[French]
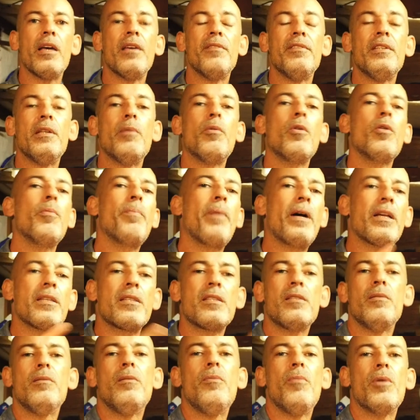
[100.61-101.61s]
Évidemment, le
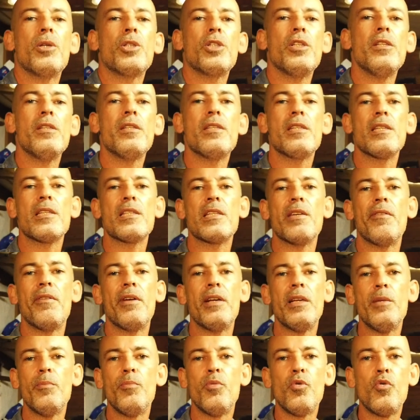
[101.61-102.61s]
principe des machines, c'est que ça va
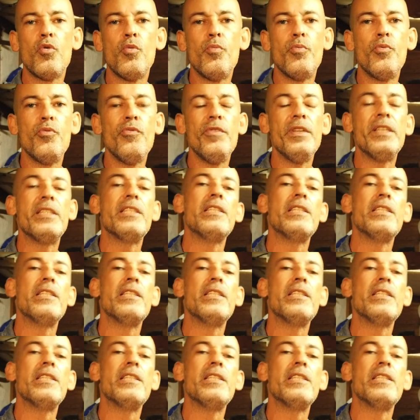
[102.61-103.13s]
aller beaucoup plus vite.